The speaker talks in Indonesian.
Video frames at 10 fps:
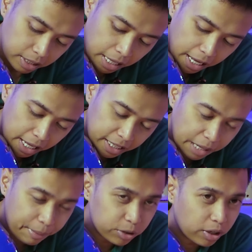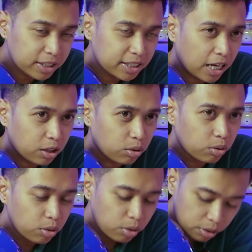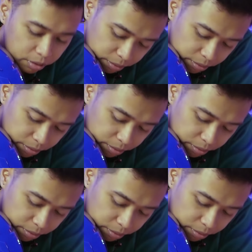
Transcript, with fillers: dan kita masukkan satu